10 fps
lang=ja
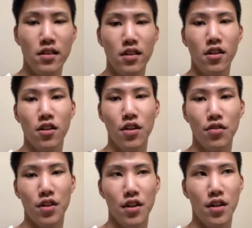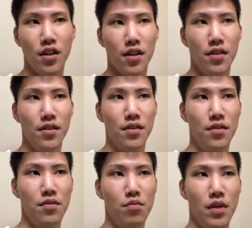うんなんで
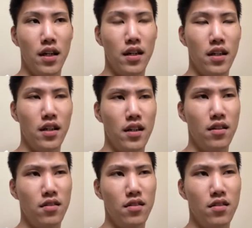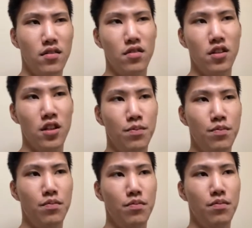まあ一
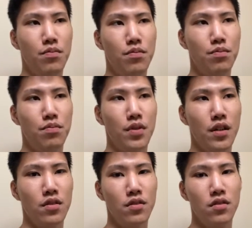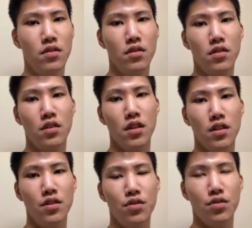般って
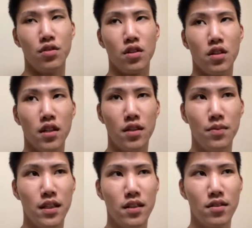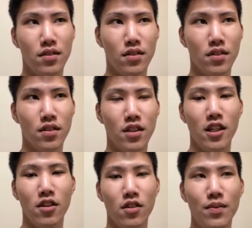いうかまあそのこ
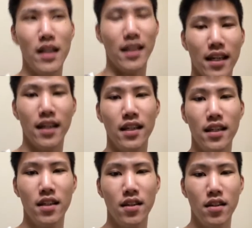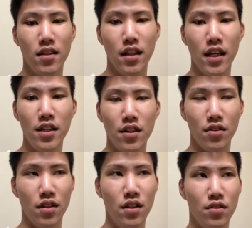の前ね
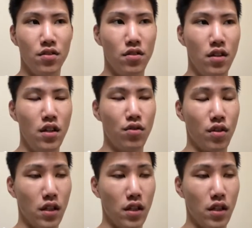エディオンエディオンエディオンかな